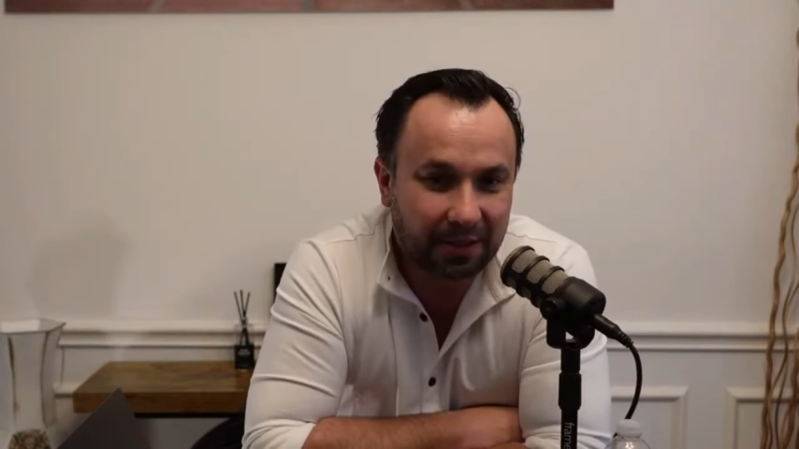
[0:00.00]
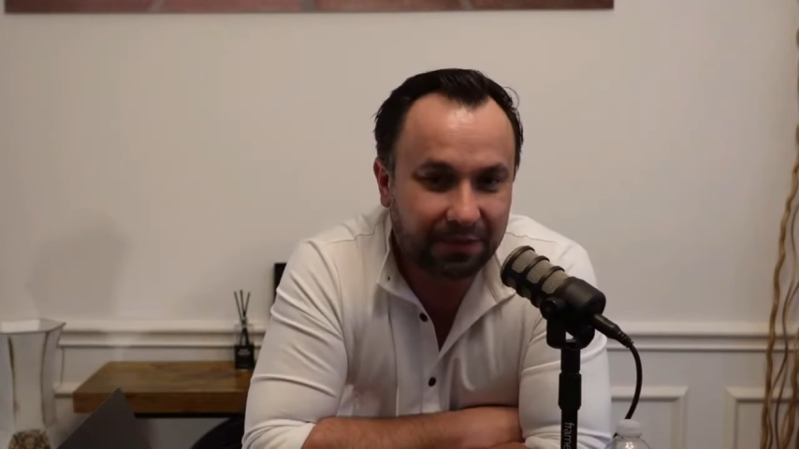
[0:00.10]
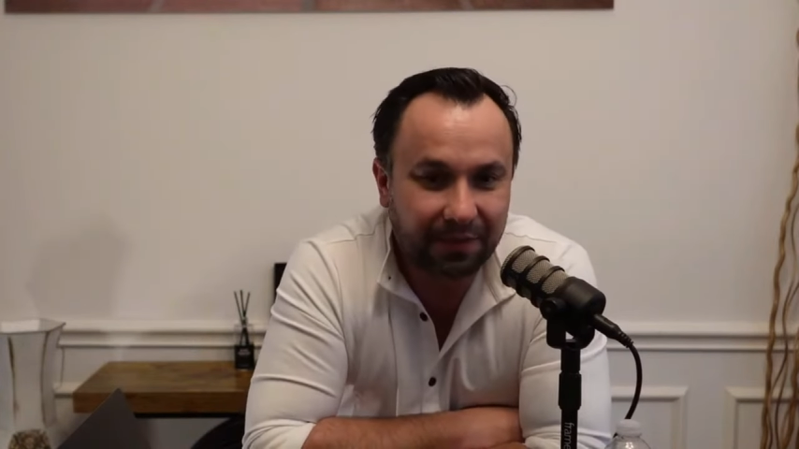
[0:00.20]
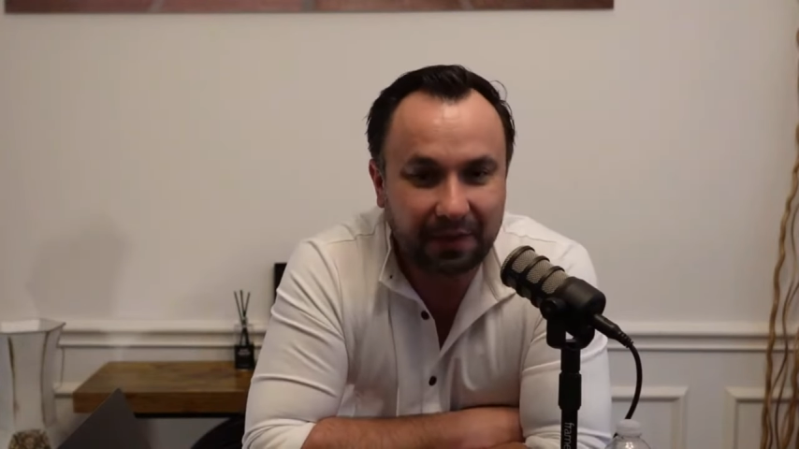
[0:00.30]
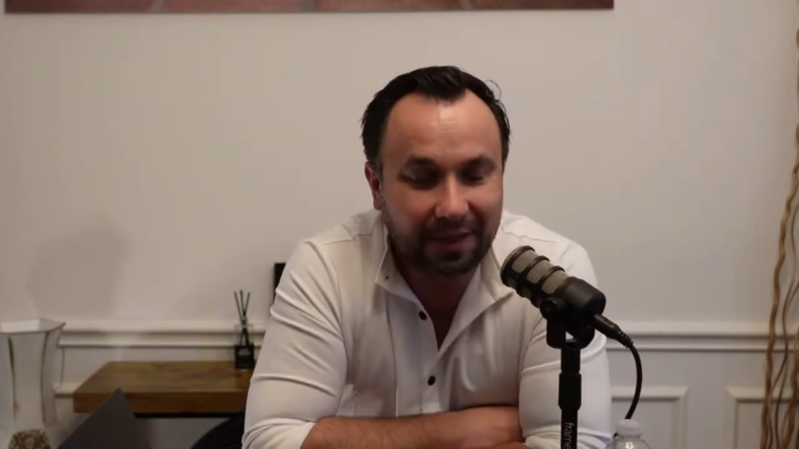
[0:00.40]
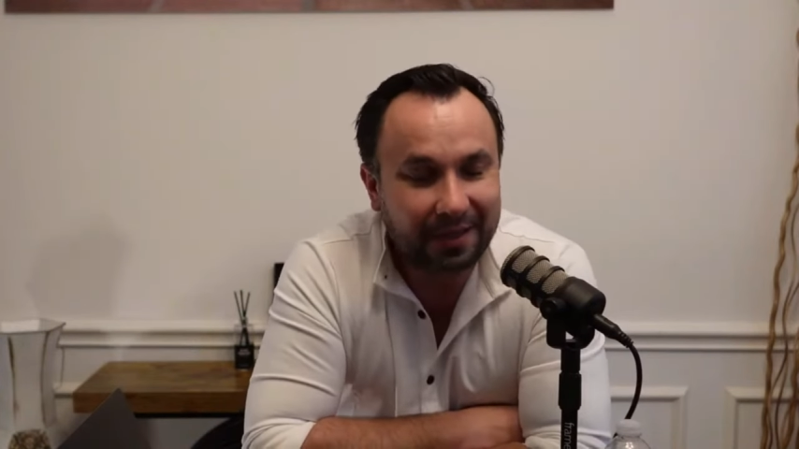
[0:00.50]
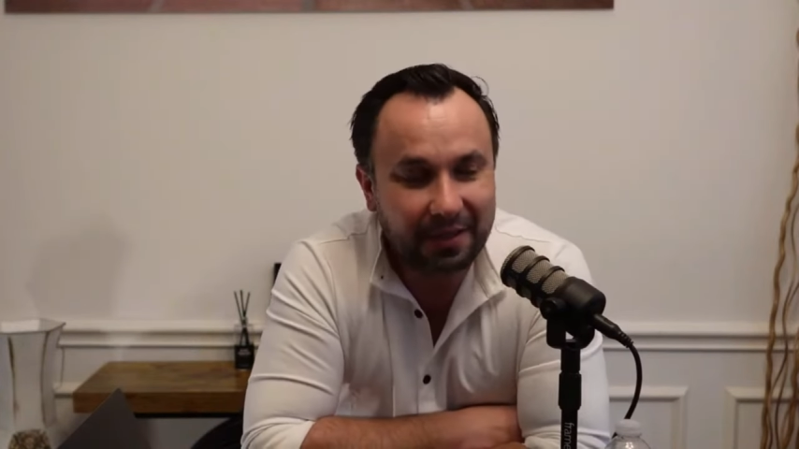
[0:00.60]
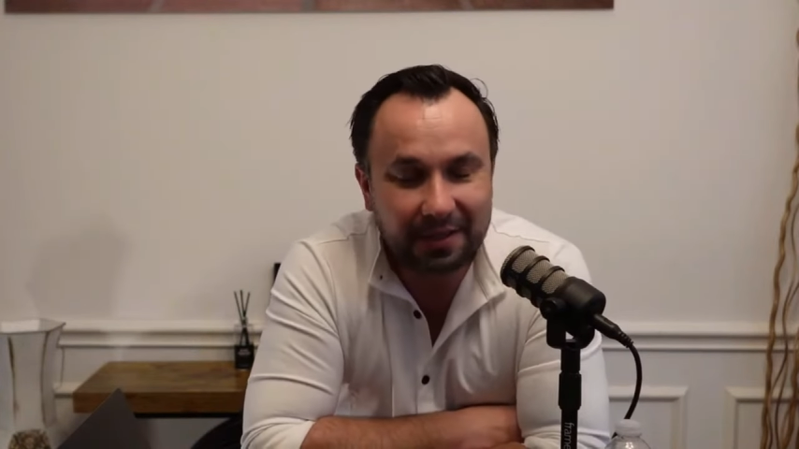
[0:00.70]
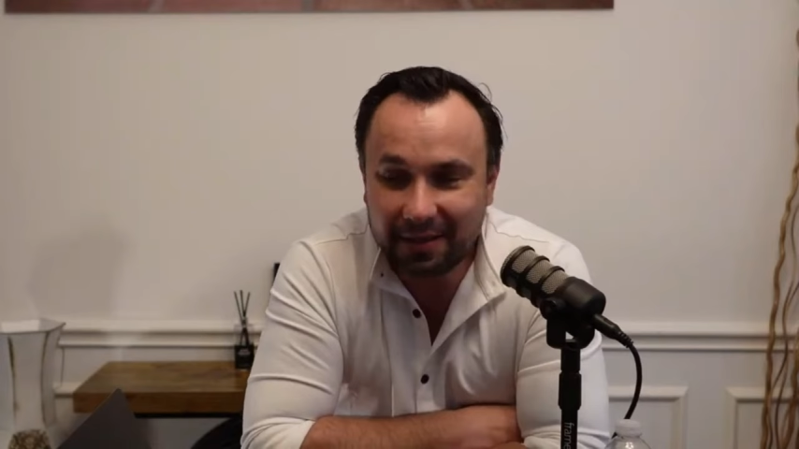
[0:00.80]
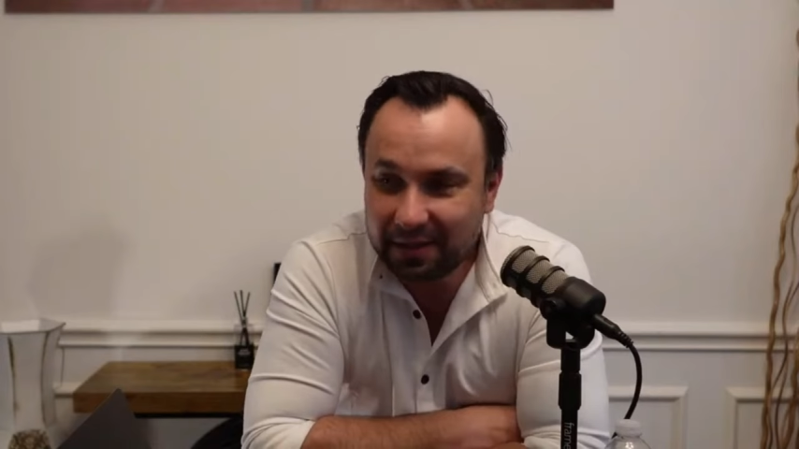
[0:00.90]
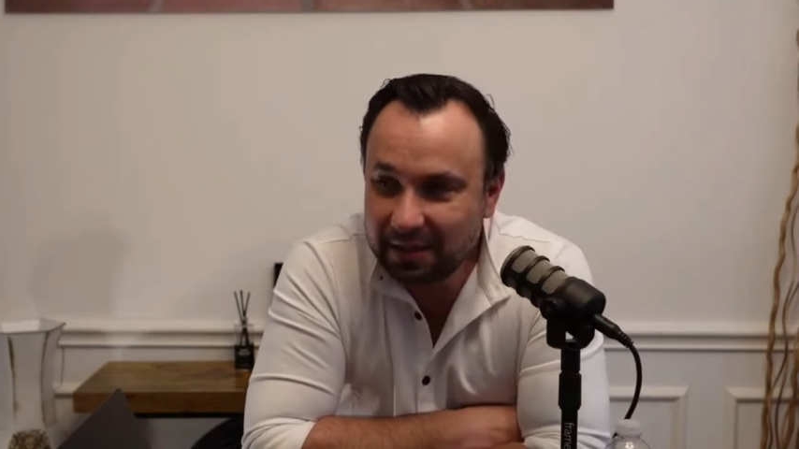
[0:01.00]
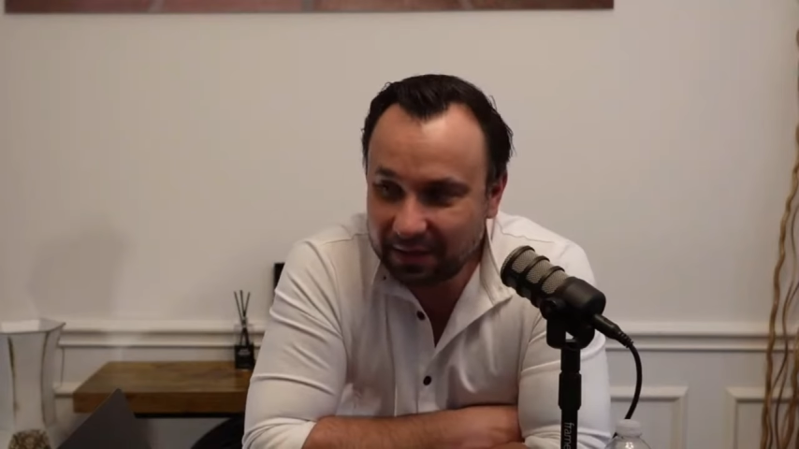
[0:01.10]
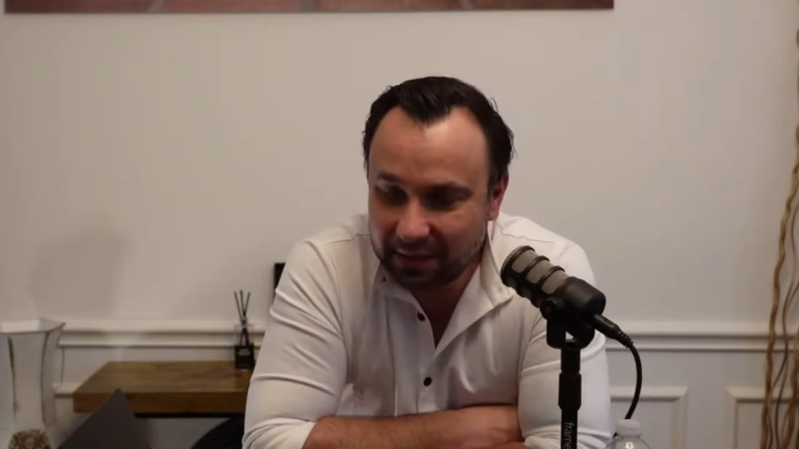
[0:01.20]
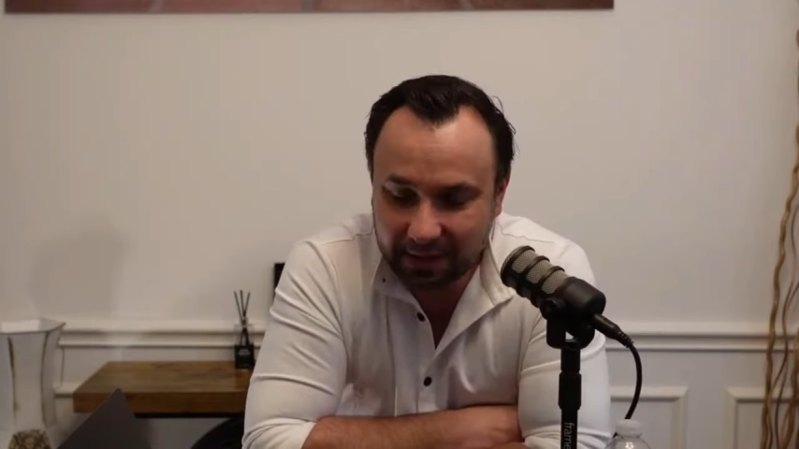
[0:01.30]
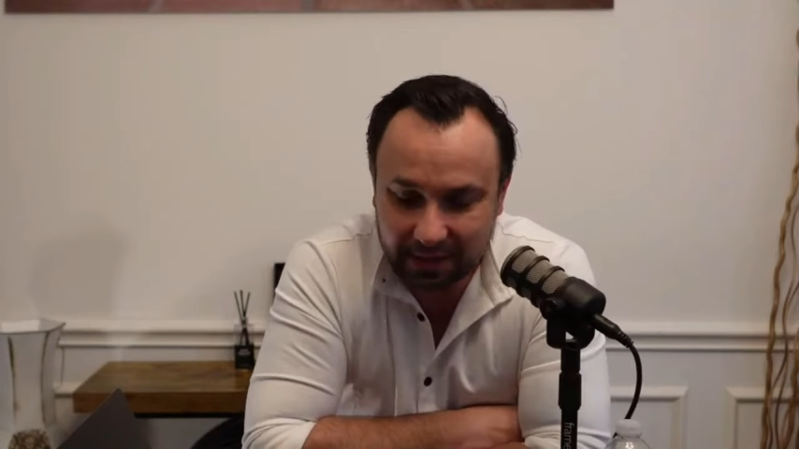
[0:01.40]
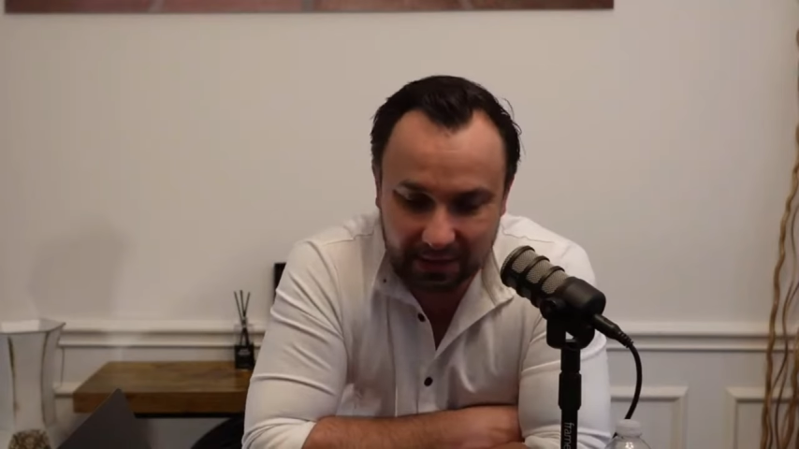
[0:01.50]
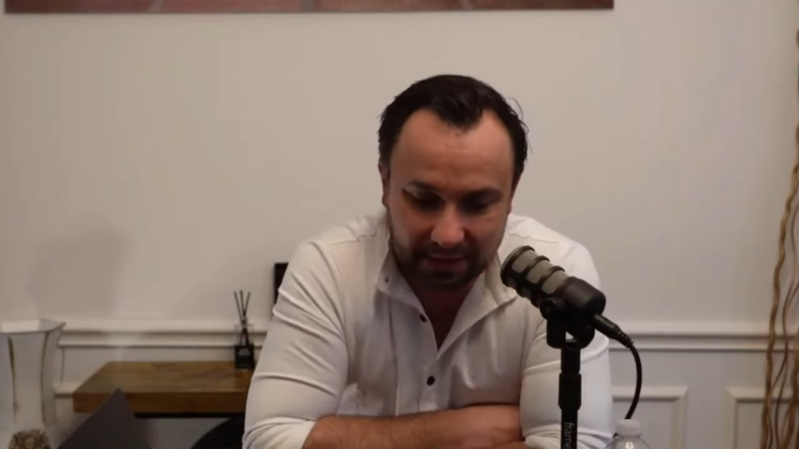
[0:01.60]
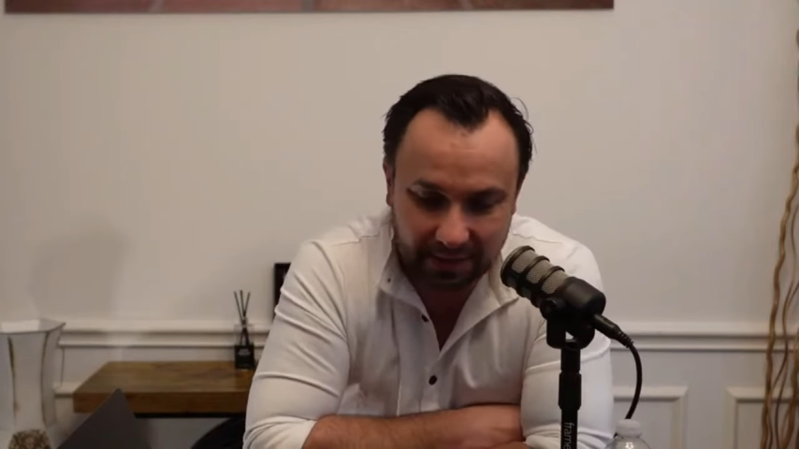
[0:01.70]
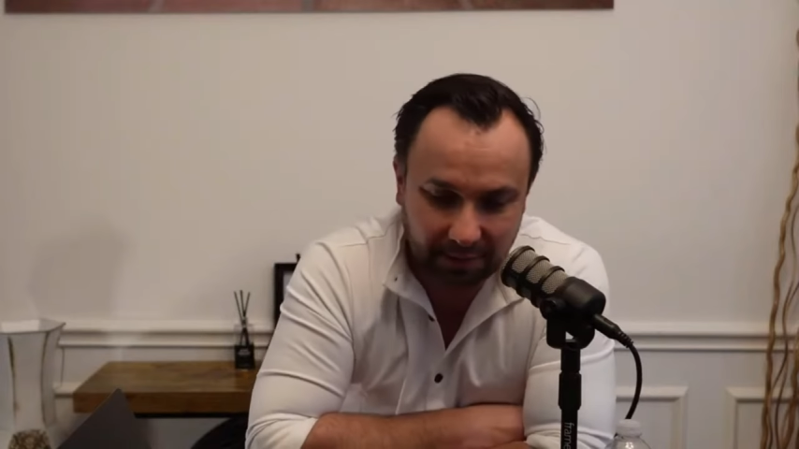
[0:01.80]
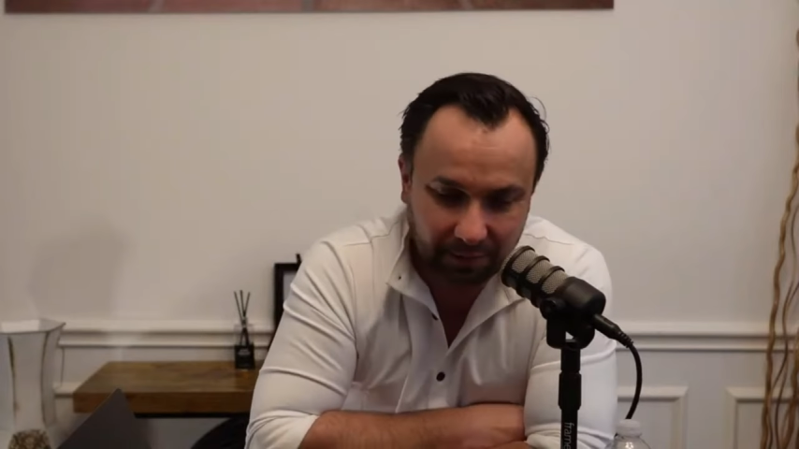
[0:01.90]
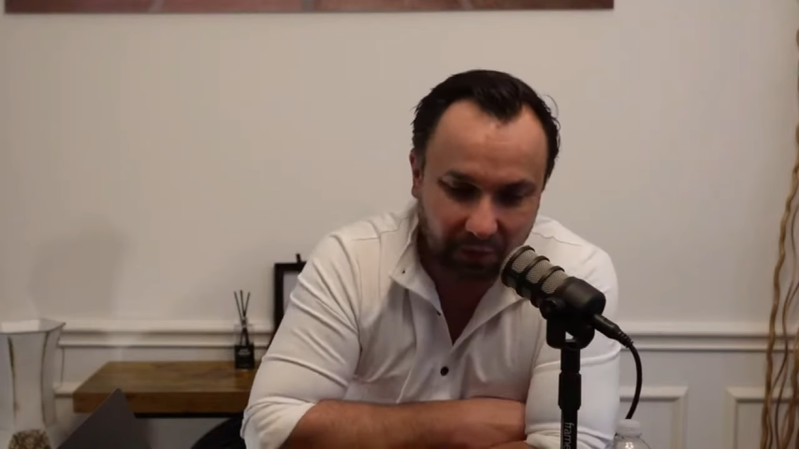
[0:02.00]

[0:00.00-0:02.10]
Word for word: de vantagens e desvantagens, né?